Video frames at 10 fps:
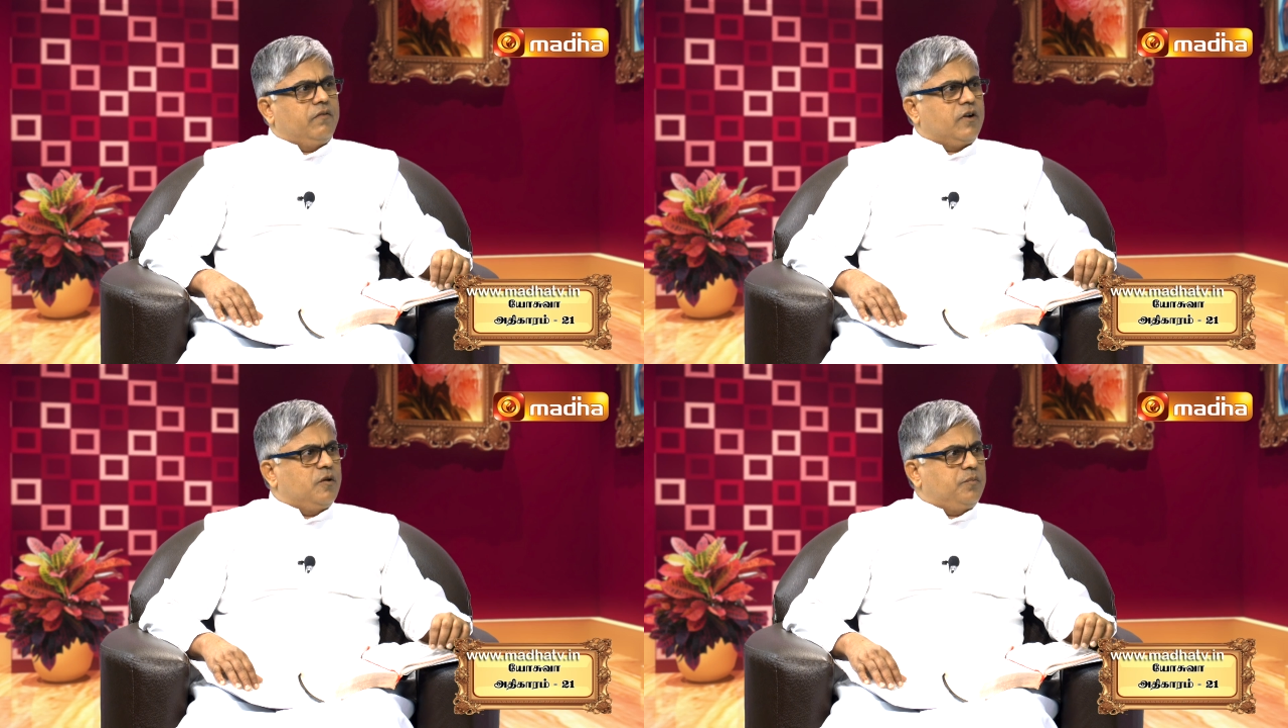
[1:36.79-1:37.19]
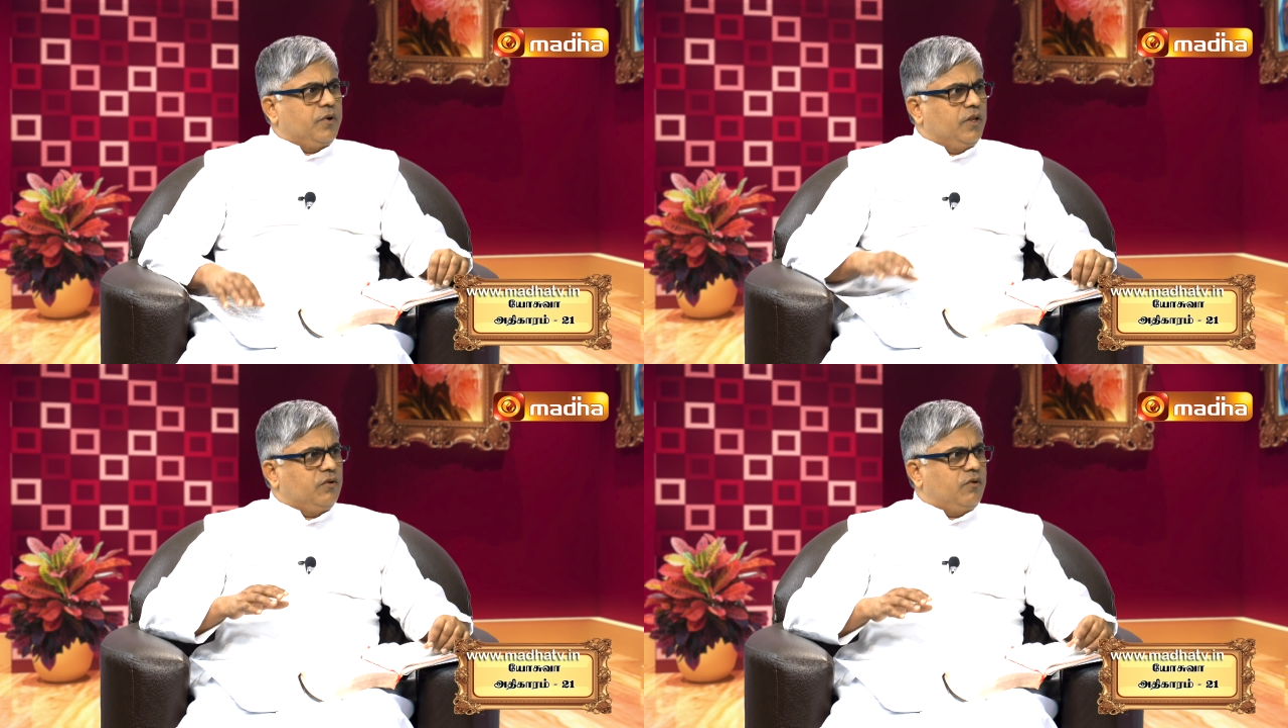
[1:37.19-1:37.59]
இவர்கள்
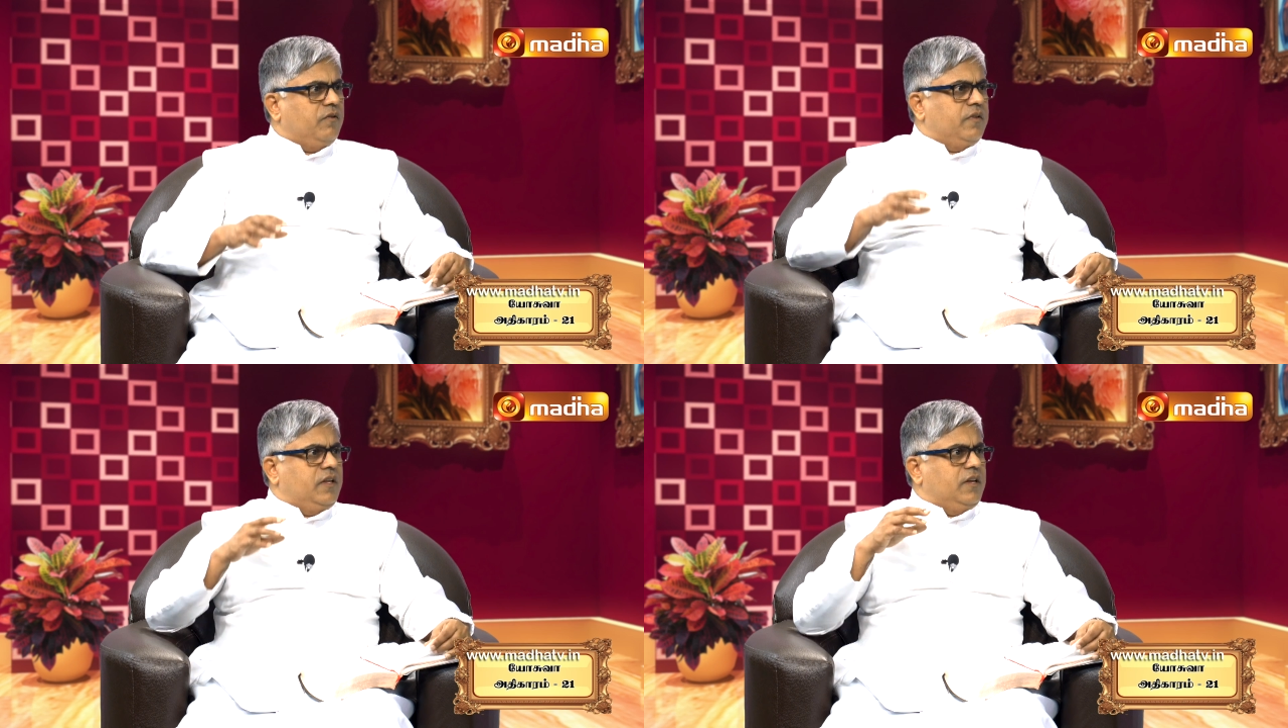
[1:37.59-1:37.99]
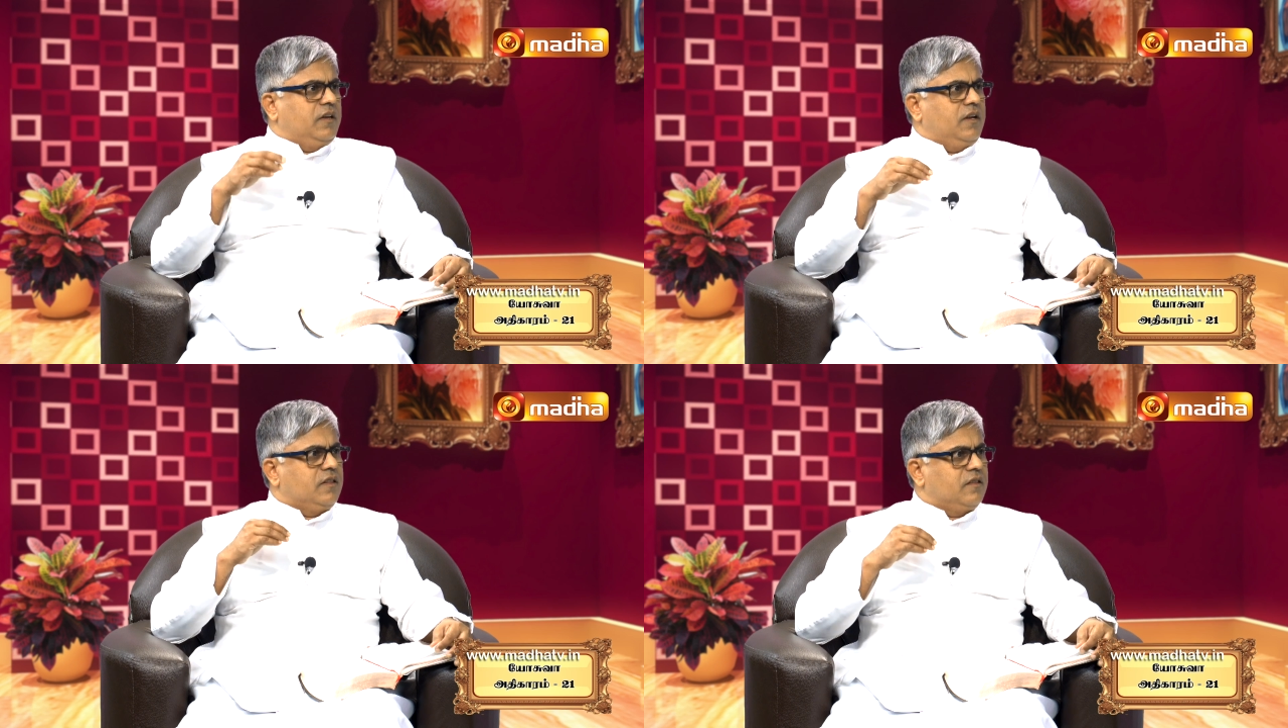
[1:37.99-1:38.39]
புரிந்து கொள்வது
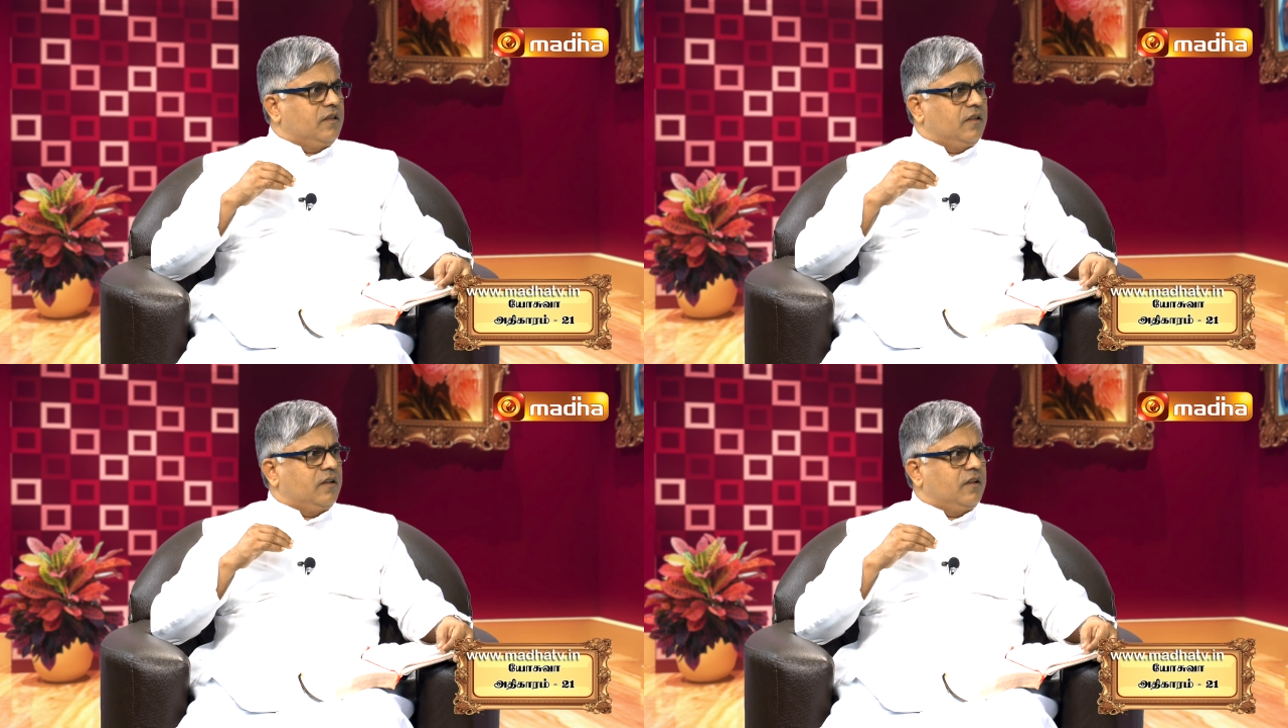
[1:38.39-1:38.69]
இந்த